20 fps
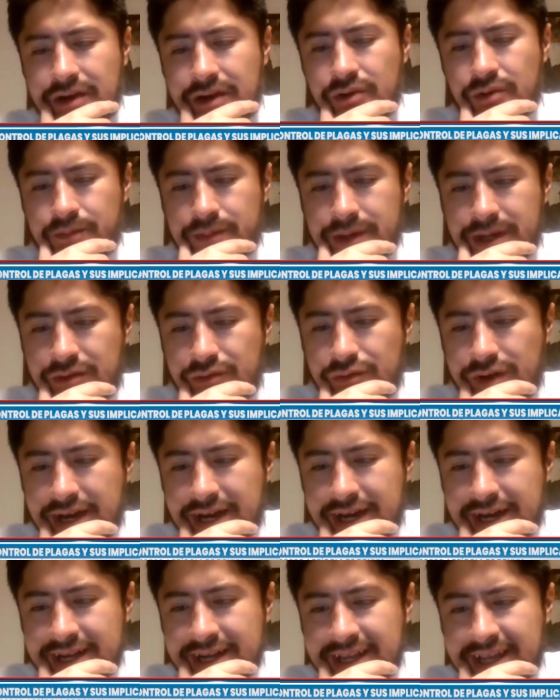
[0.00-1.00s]

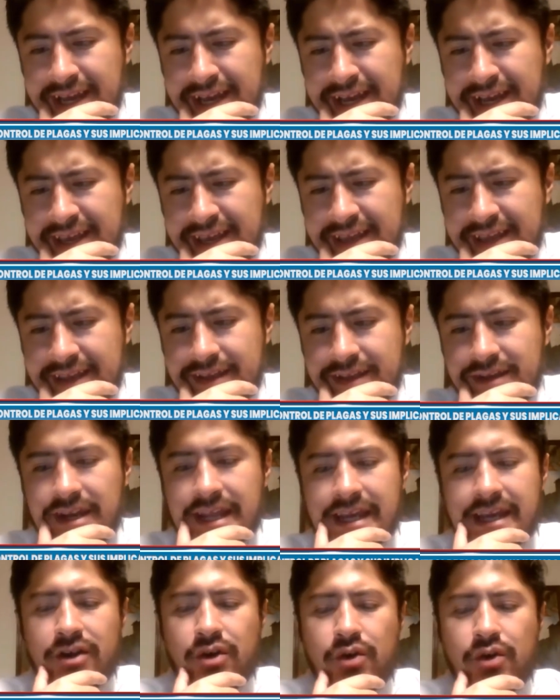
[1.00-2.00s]
Agropecuaria e
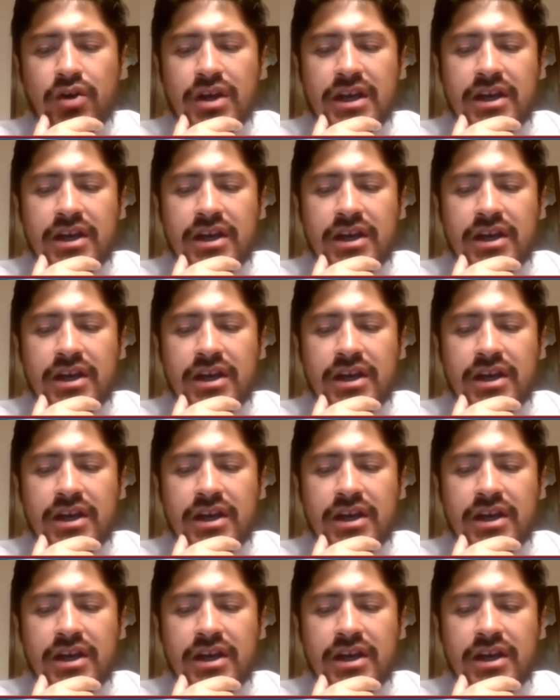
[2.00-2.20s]
INEC